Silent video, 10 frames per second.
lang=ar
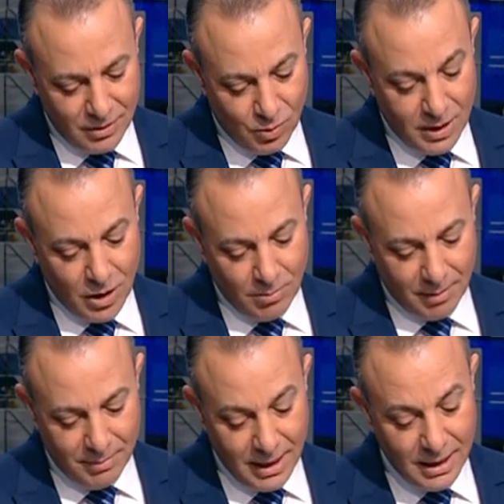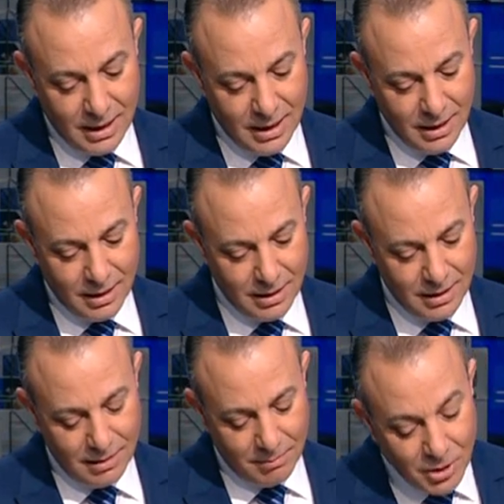واليوم عم نحكي
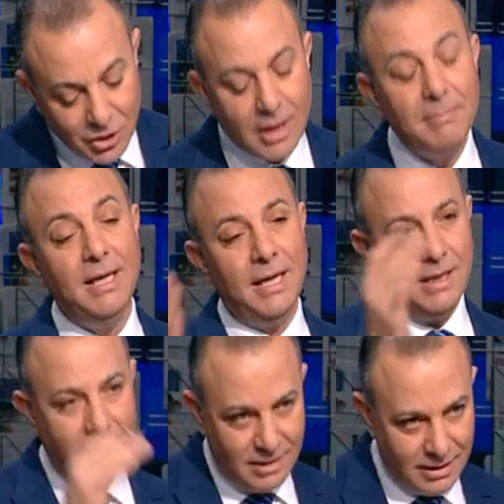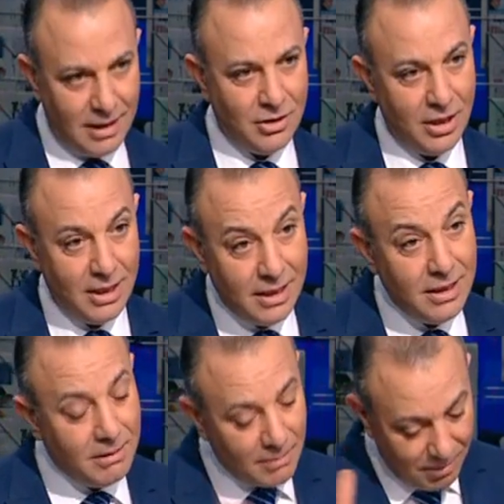مش قبل حادثة
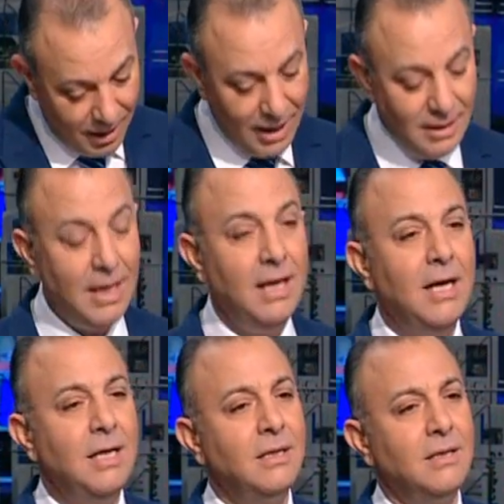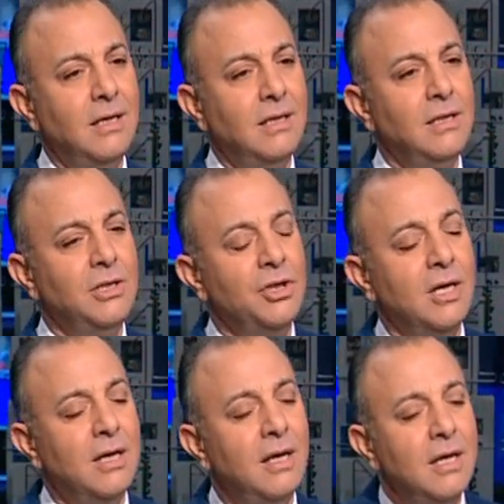الجاهلية ما بعد الحادث الذي
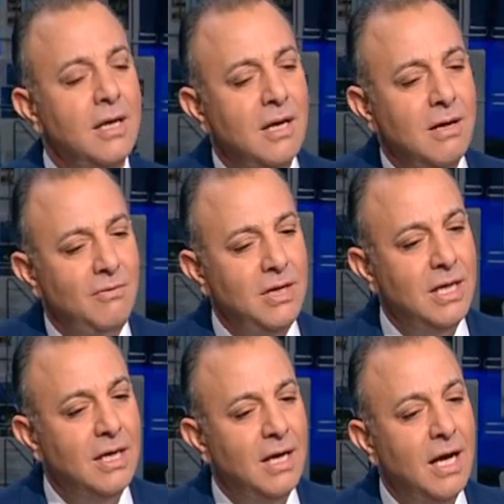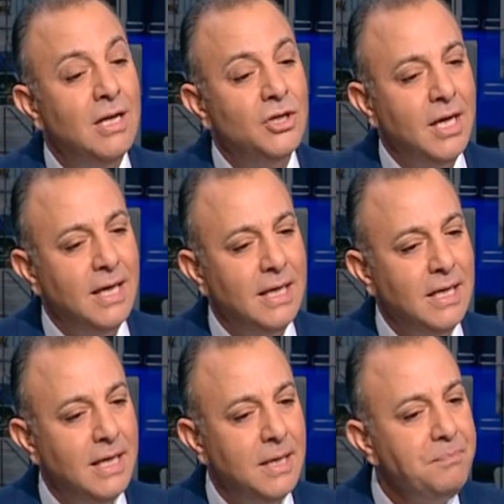جرى في
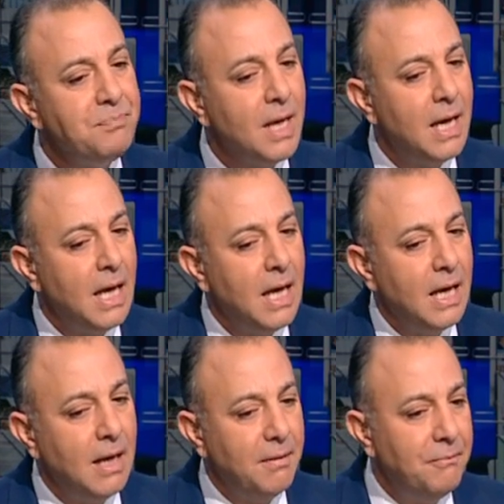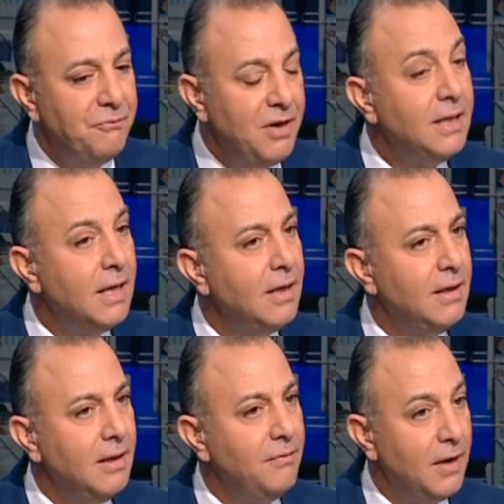الجاهلية في
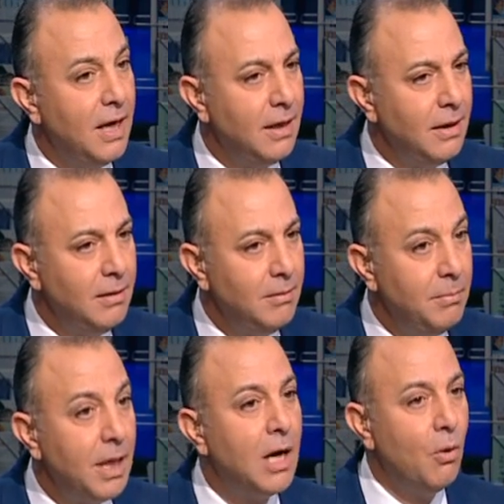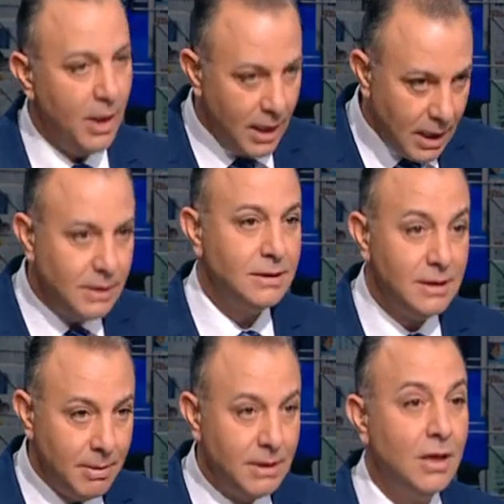تغيير فعلا بقواعد
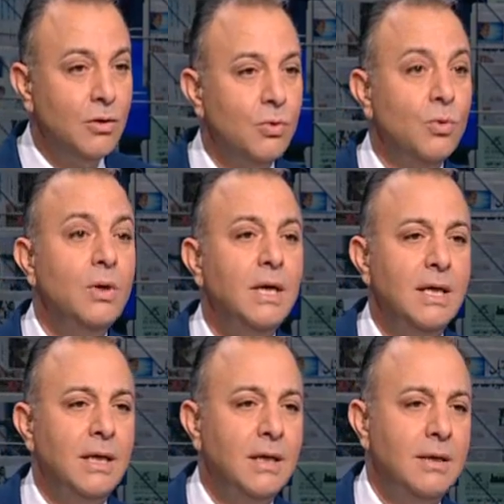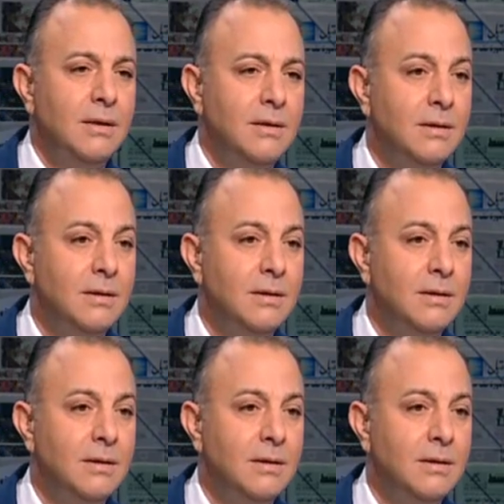إذا بدنا نقول آه،